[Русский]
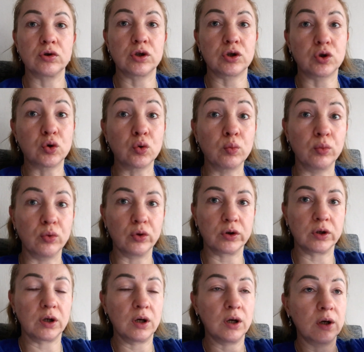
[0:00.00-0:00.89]
уже с
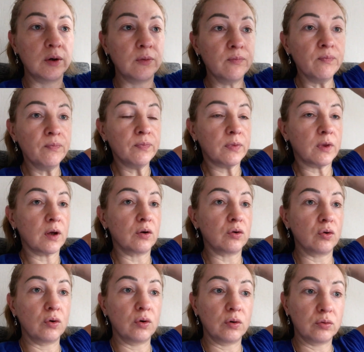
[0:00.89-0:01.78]
субботы.
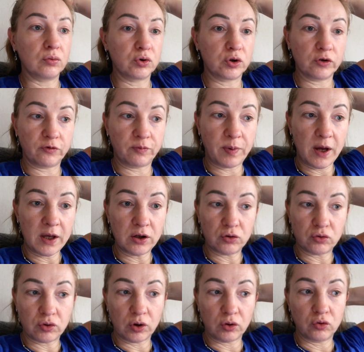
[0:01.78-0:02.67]
Но уже в
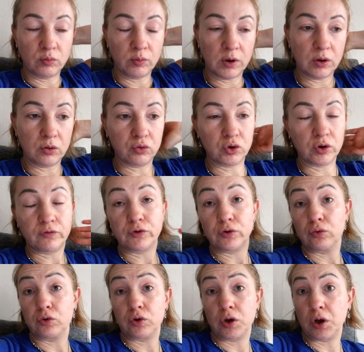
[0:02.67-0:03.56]
пятницу я думала, уже
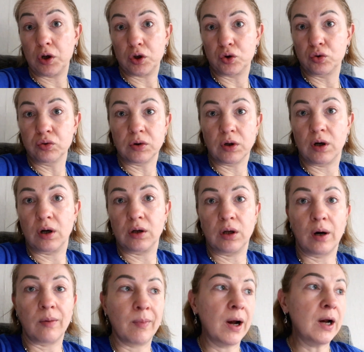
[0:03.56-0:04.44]
все, уже хорошо, так
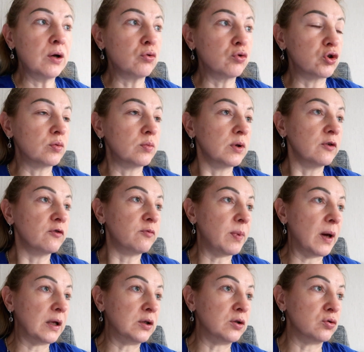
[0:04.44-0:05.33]
нормально уже было в
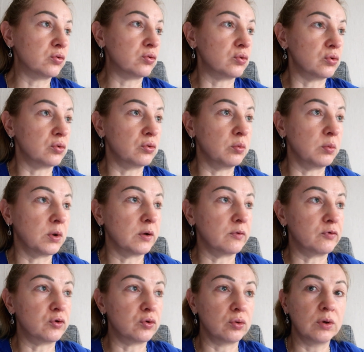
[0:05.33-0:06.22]
пятницу, уже
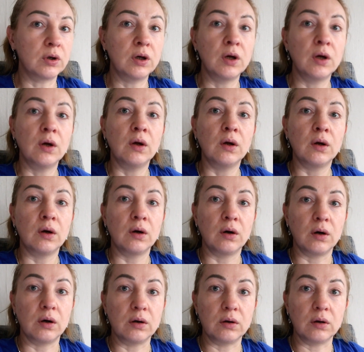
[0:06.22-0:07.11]
думала, все.
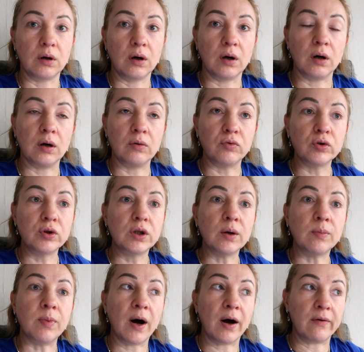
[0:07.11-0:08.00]
А вот
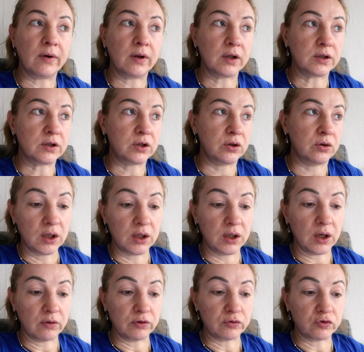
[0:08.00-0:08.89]
добавилось.
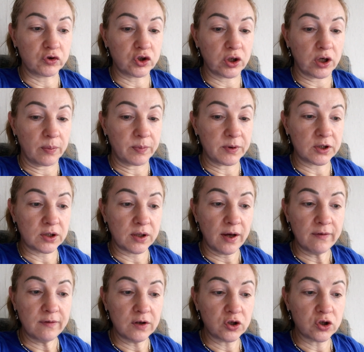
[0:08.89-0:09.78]
И я вот вчера
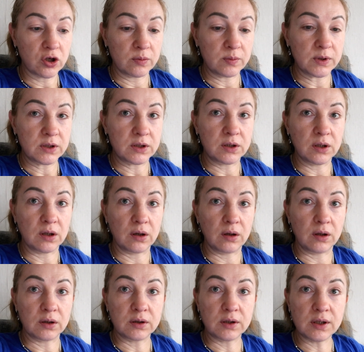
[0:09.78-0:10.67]
пришла вечером и
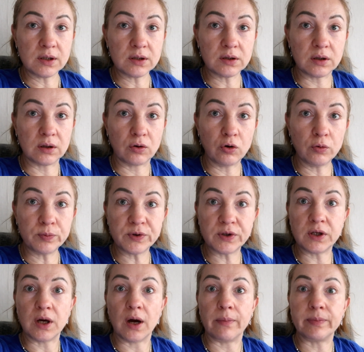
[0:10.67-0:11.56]
сделала тест, и
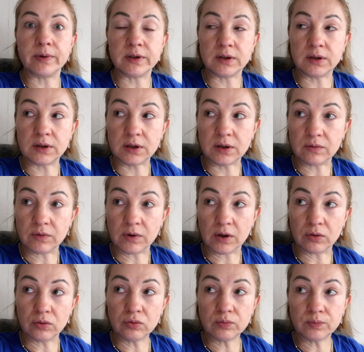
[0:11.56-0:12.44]
хопс, я
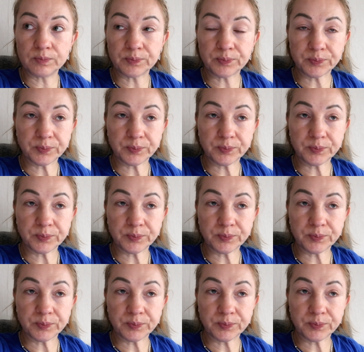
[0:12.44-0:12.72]
позитивная. Ну,